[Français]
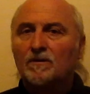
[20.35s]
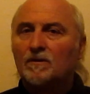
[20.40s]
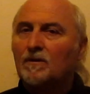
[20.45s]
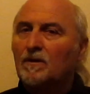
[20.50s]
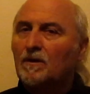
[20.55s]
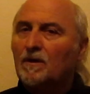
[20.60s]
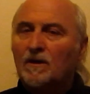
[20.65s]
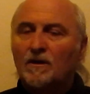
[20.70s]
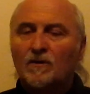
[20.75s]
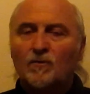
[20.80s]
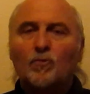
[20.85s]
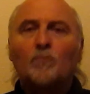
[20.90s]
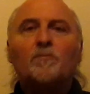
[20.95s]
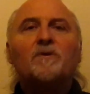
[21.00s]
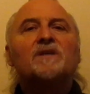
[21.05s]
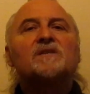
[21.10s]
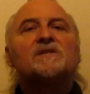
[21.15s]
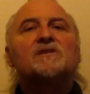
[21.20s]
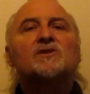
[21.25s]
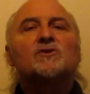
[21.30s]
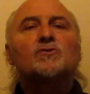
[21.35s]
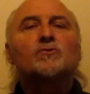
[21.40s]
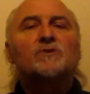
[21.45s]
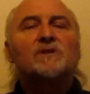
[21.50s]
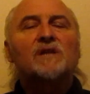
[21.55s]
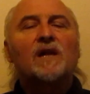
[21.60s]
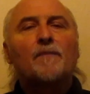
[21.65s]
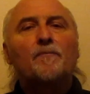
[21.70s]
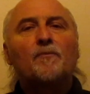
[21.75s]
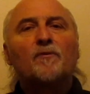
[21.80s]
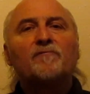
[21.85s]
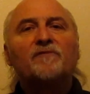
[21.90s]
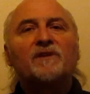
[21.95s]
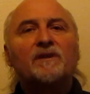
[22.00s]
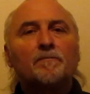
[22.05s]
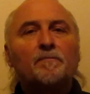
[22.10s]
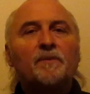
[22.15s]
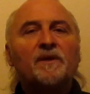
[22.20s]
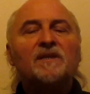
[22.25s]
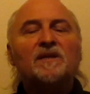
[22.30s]
Ah, combien ces choses-là peuvent être
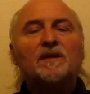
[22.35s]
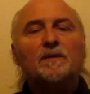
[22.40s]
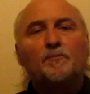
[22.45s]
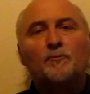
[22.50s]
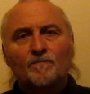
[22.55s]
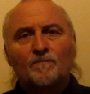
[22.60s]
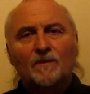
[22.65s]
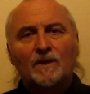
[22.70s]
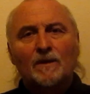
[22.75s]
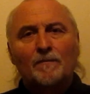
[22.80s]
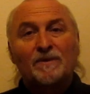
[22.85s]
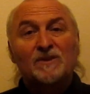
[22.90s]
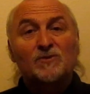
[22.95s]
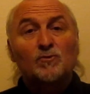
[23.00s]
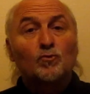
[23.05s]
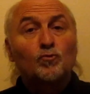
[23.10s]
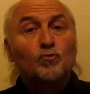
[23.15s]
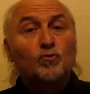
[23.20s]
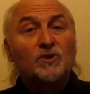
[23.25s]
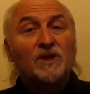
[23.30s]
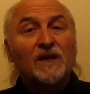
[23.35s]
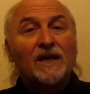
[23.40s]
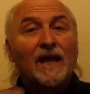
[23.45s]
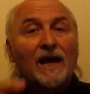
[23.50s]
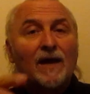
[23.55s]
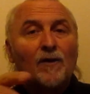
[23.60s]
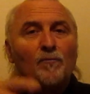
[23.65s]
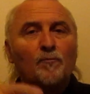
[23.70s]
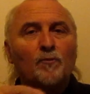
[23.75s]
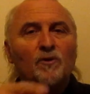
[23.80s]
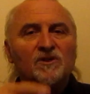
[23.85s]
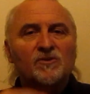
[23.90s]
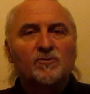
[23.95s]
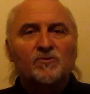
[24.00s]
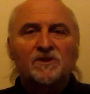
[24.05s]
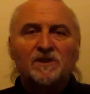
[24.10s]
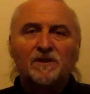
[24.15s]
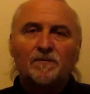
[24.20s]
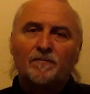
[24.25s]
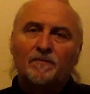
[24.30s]
pénibles, parce qu'on touchait là le point
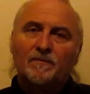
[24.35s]
sensible.